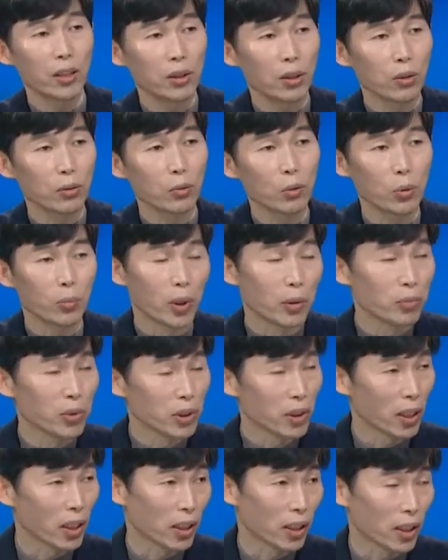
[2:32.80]
정도
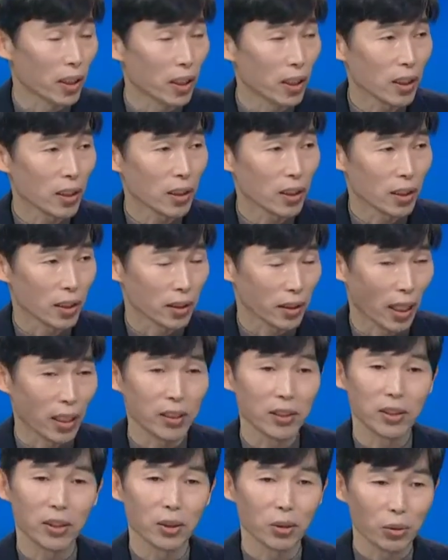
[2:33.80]
머물다가 아,
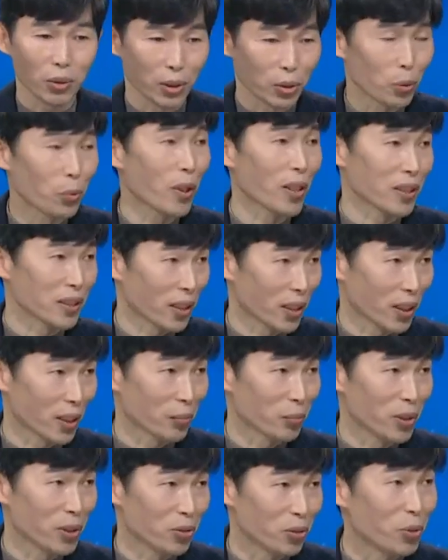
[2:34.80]
다른 지역으로 이동하는
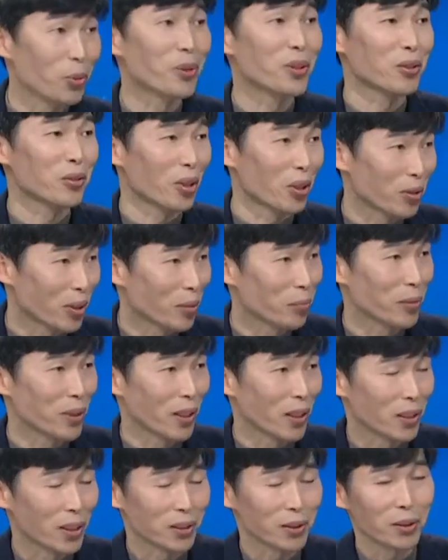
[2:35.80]
사람을 유동 인구라고 합니다.
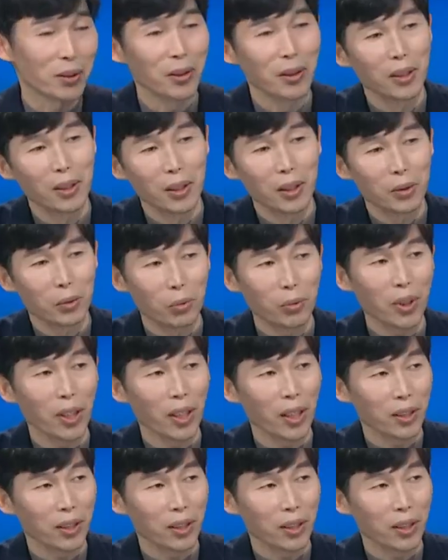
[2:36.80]
그래서 통계